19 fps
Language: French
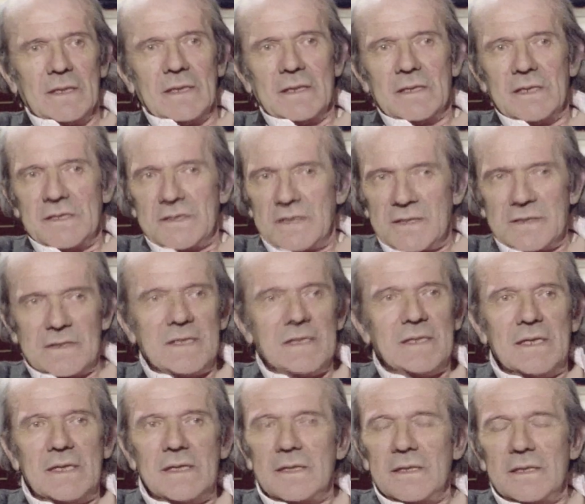Les
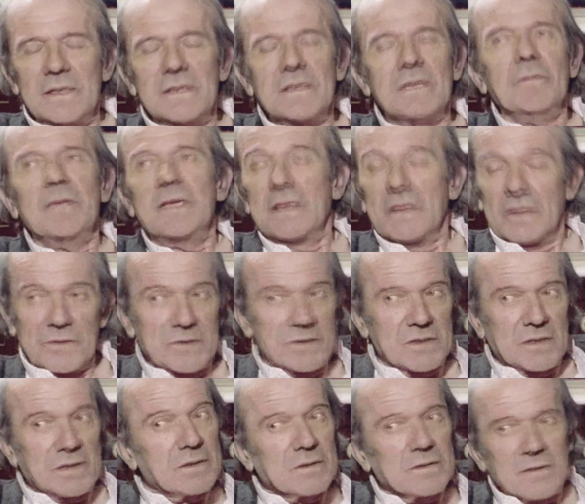exilés, les émigrants,
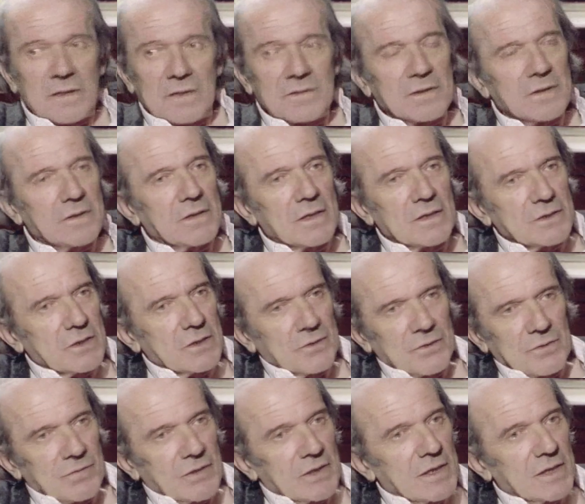ça, ça c'est un genre de
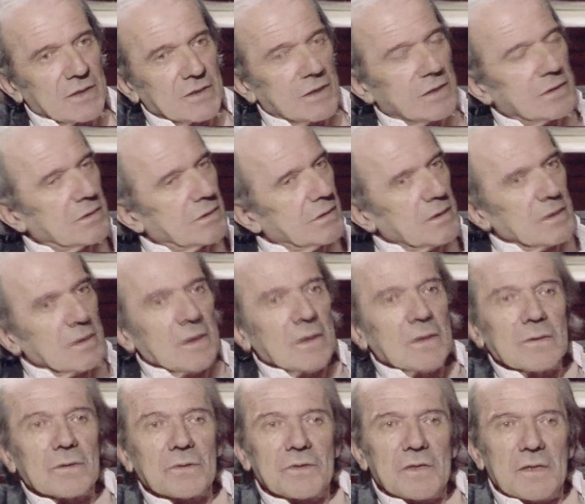voyage alors
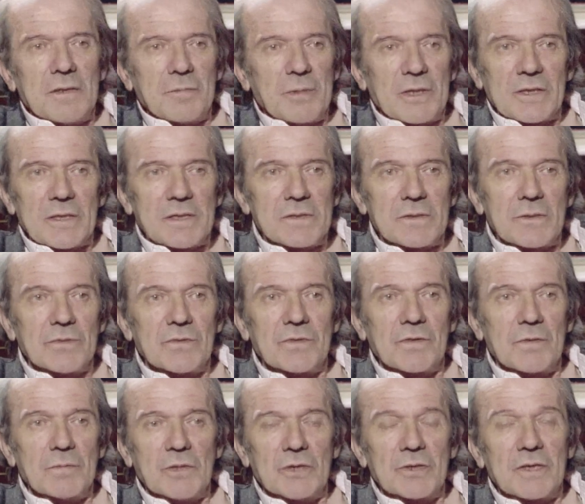dont il n'est pas question de se
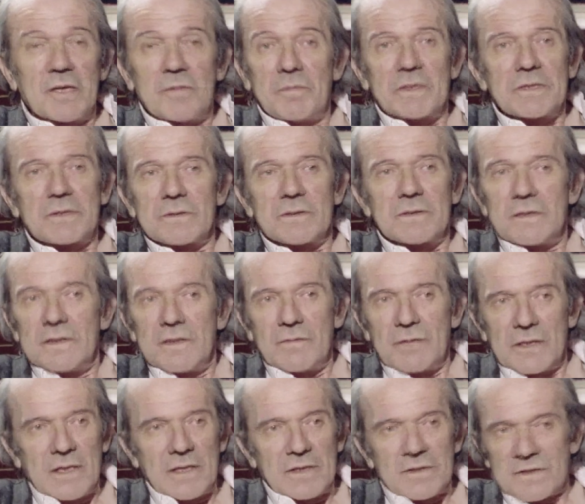moquer parce que c'est des
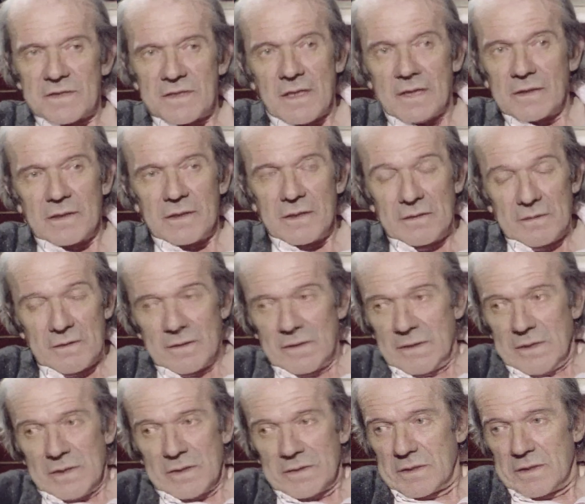voyages sacrés,
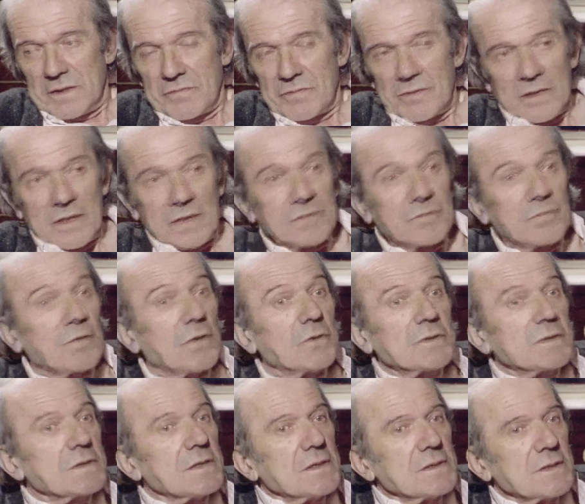c'est des voyages
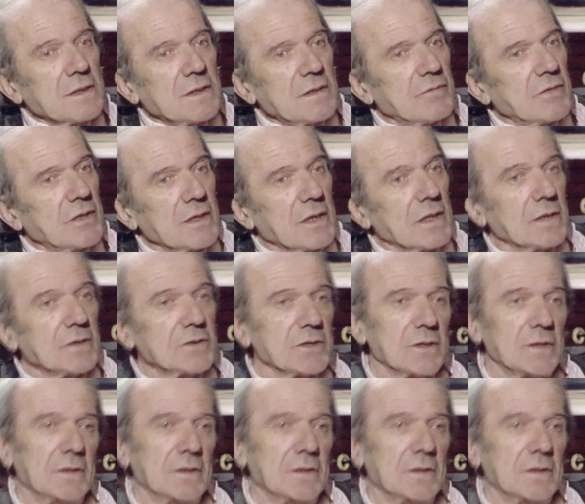forcés, c'est des voyages.